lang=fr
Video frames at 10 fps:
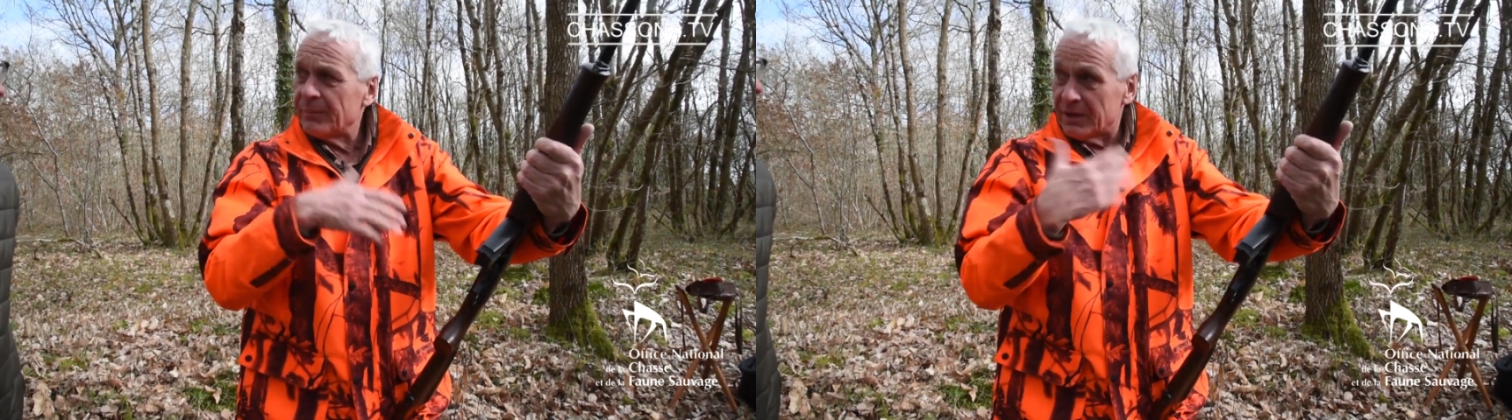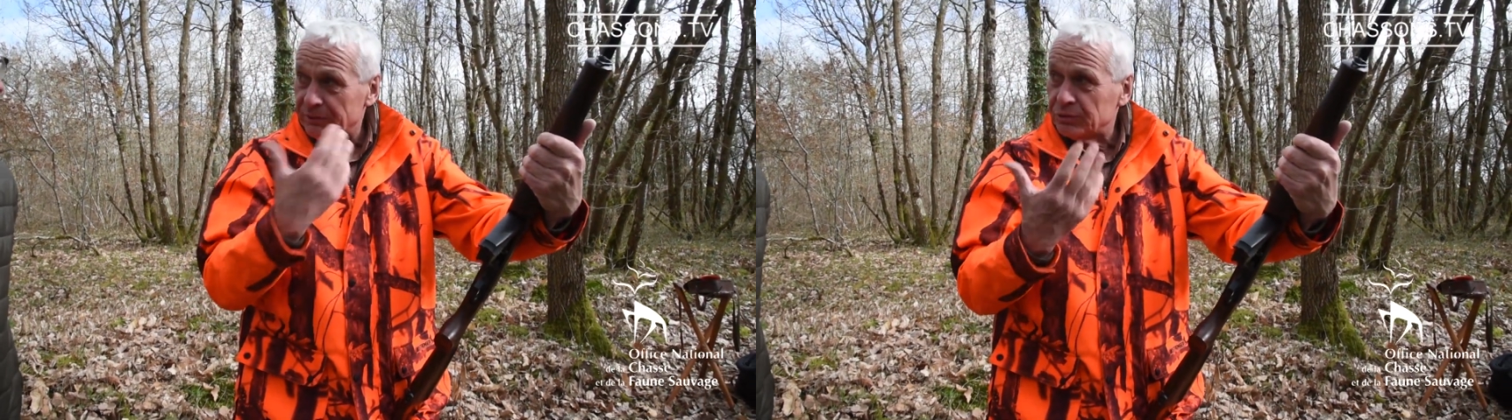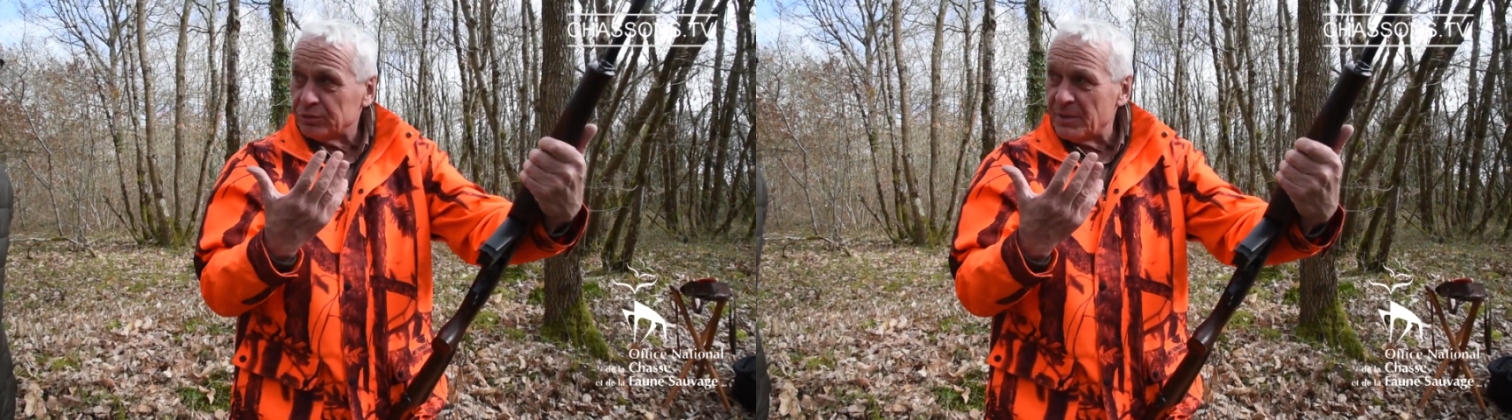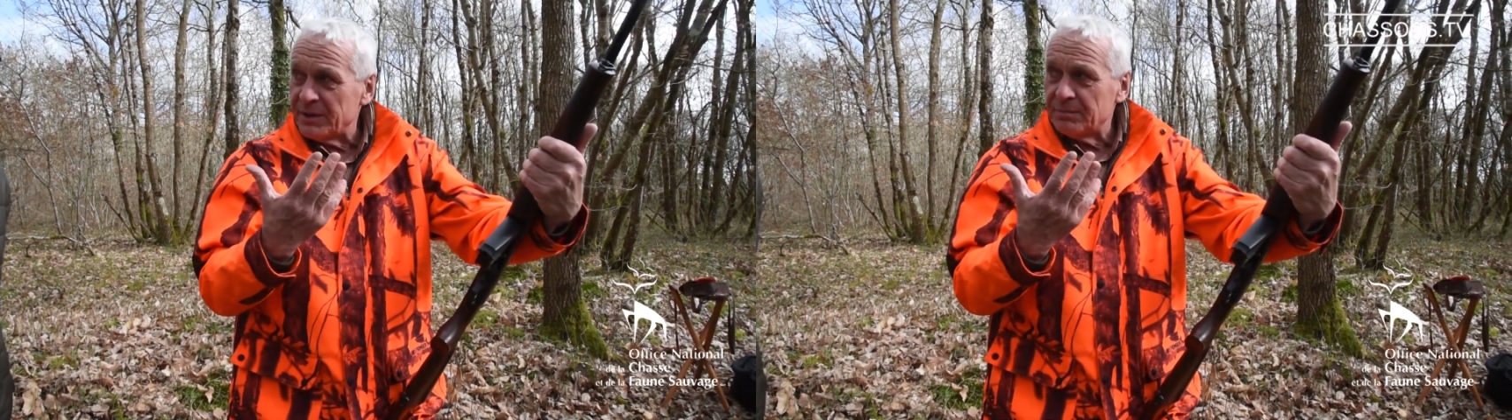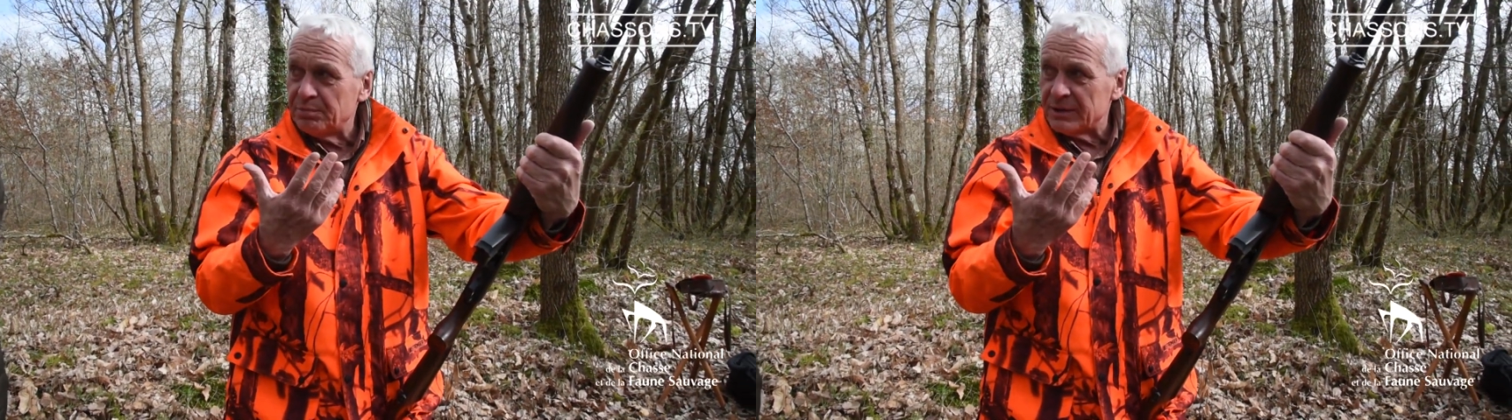Et avant toute
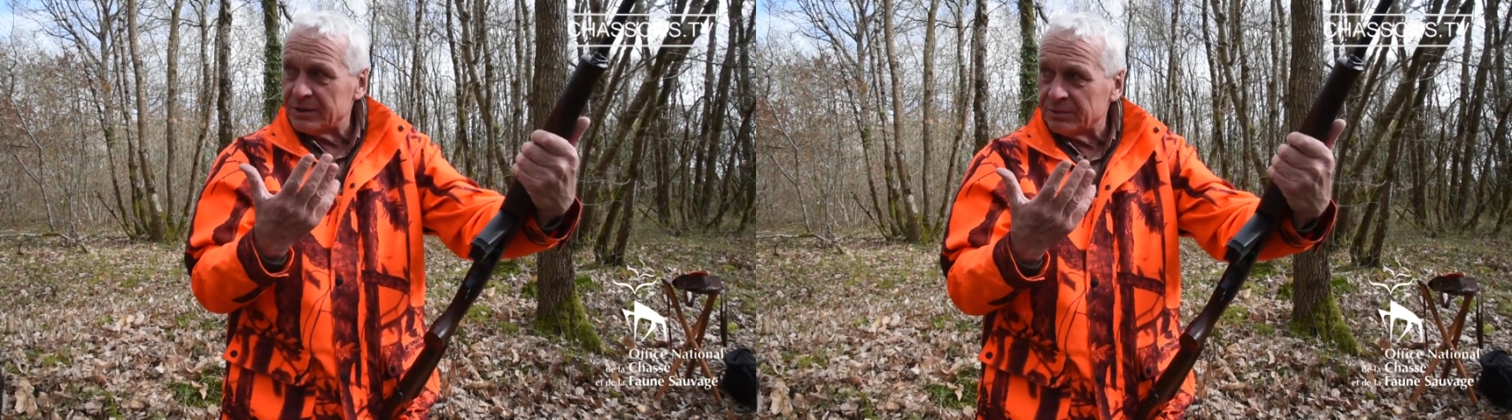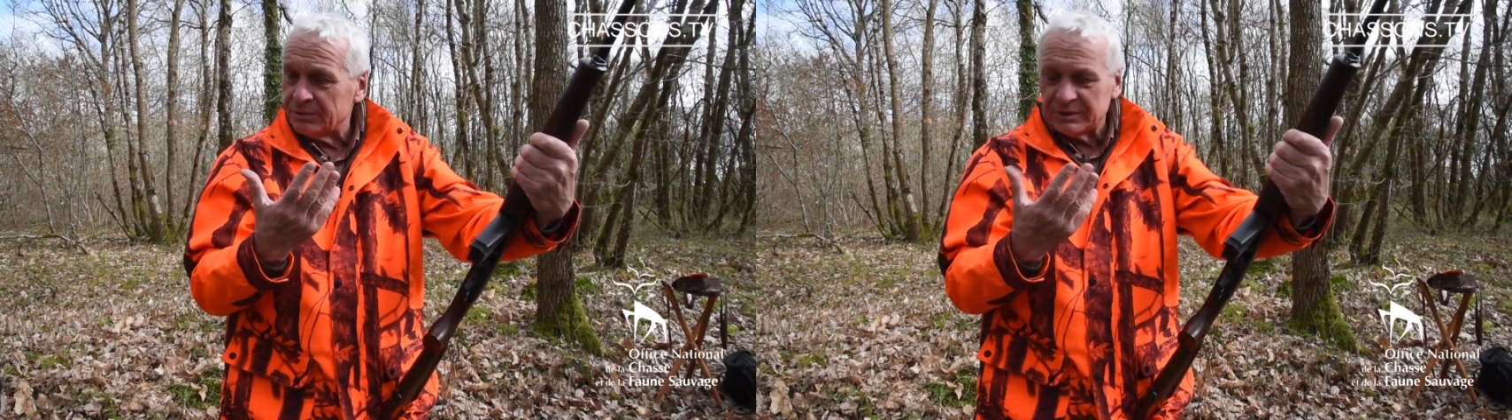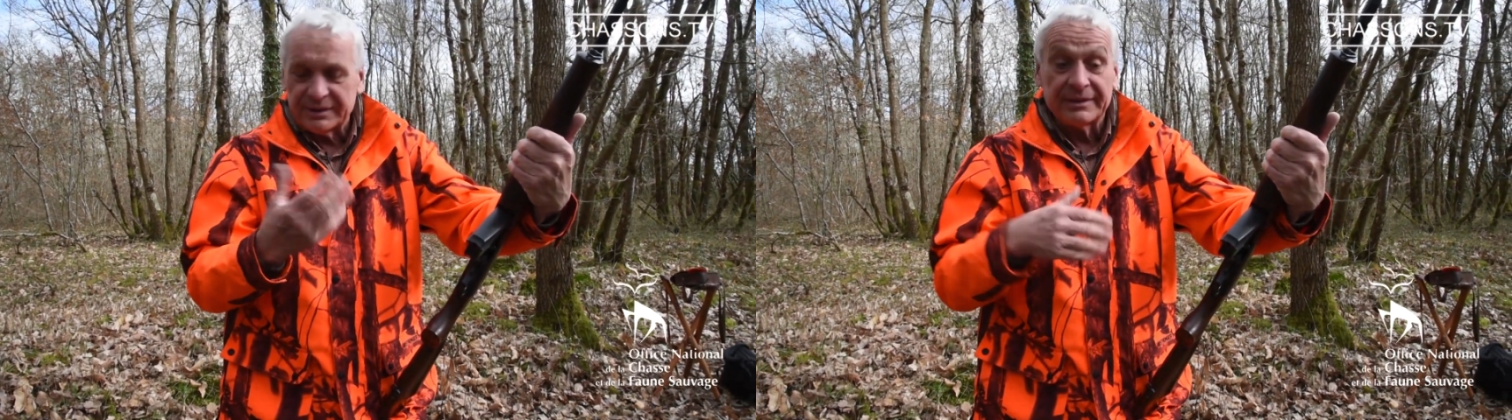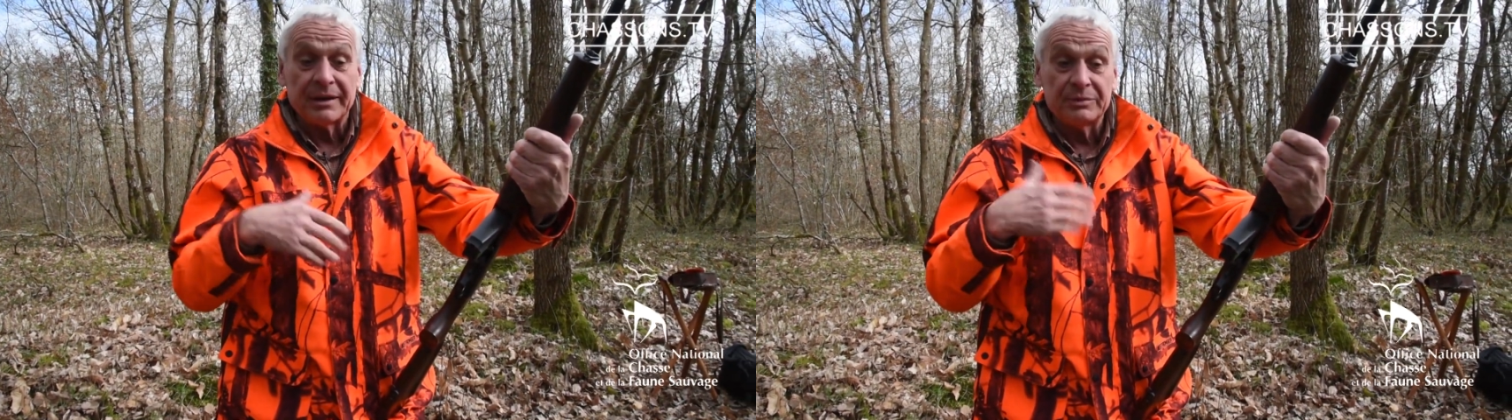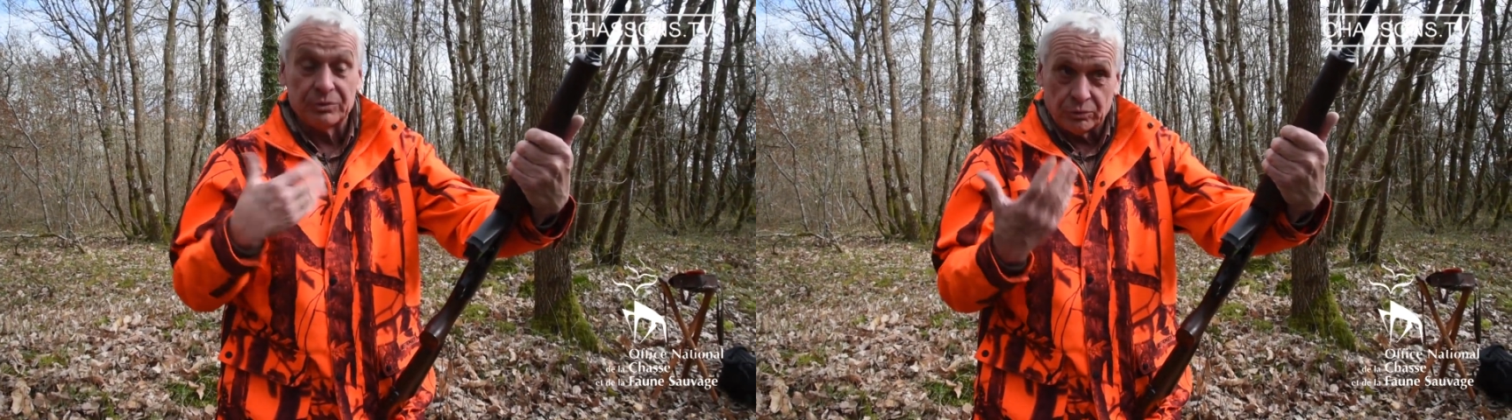manipulation de cette
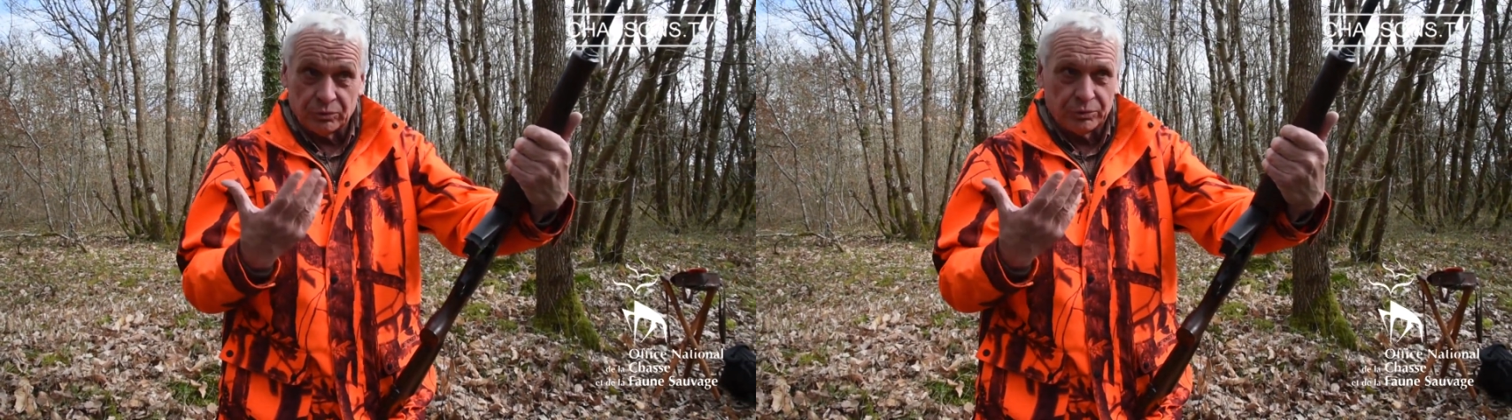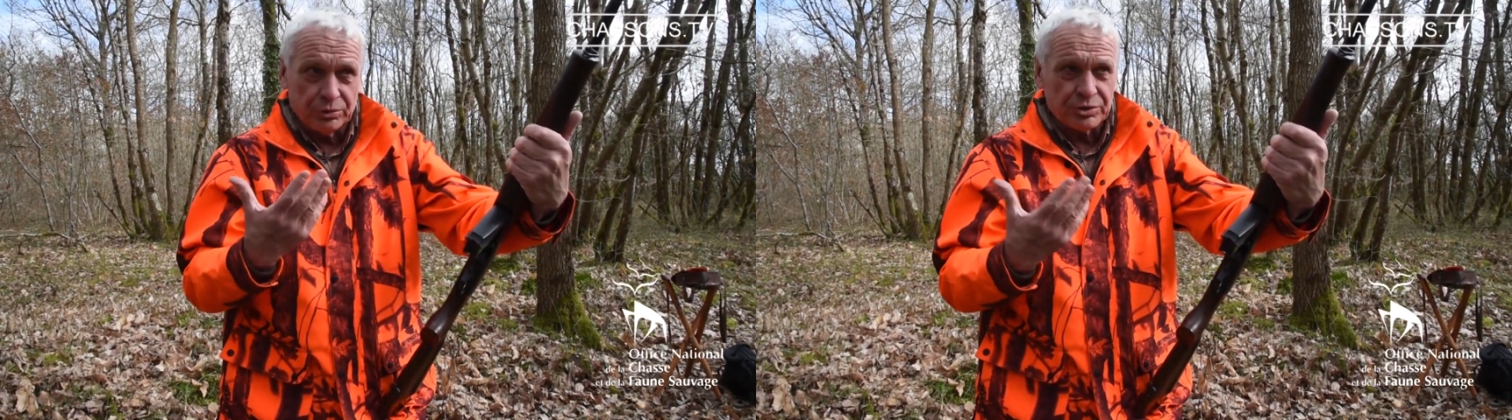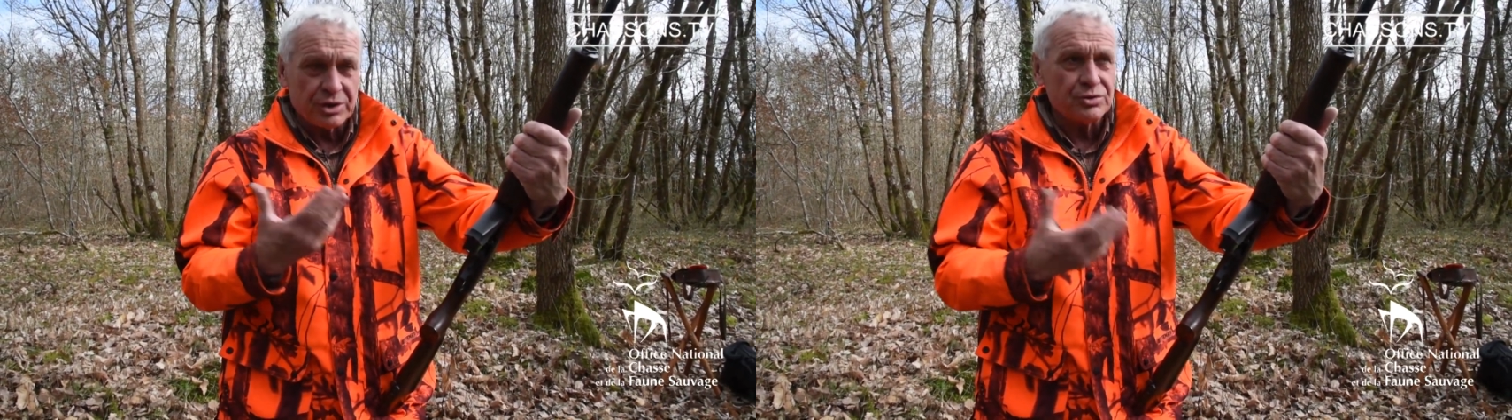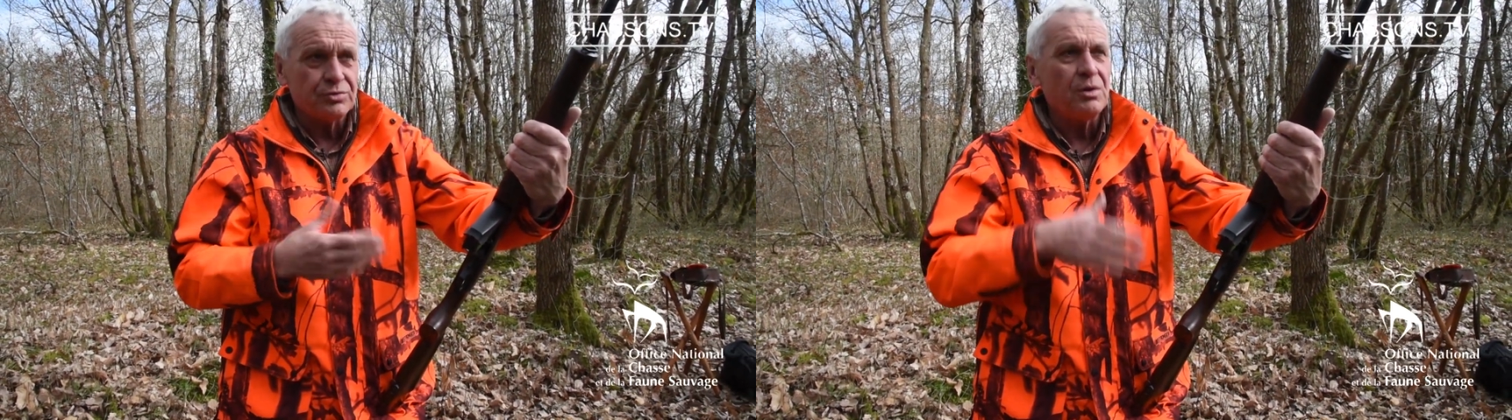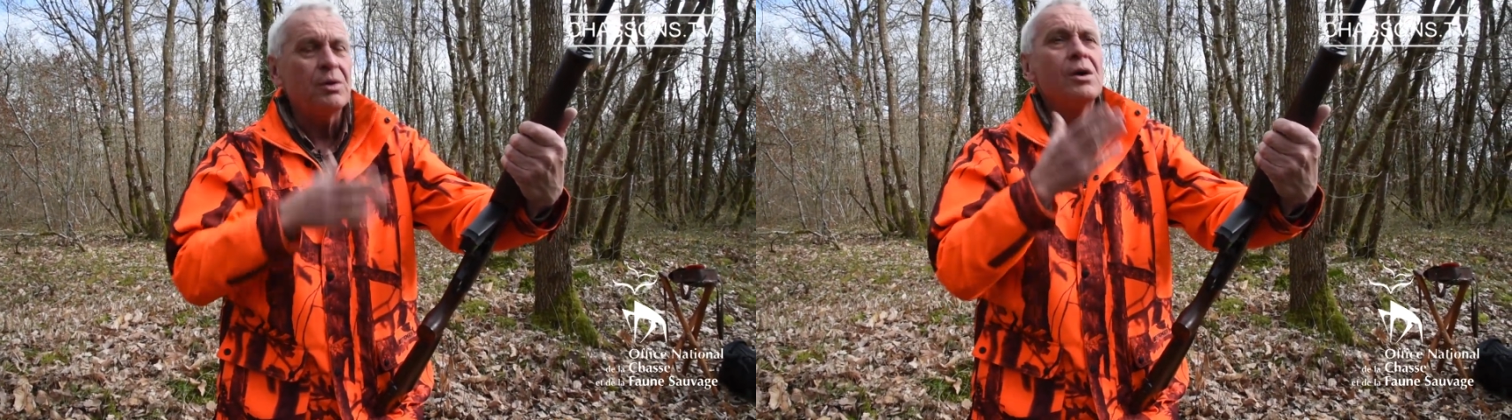arme, et surtout de
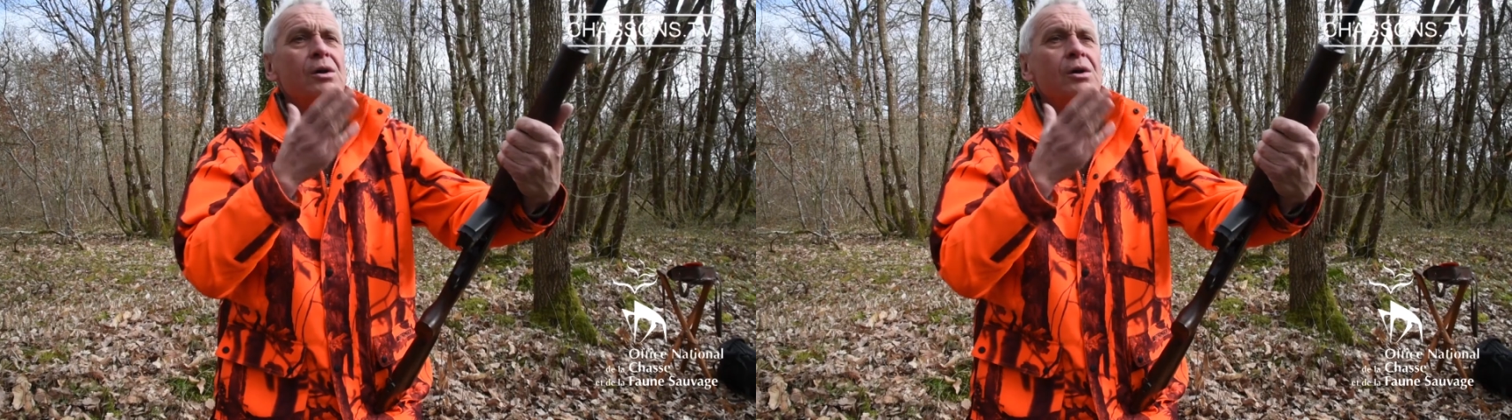chargement,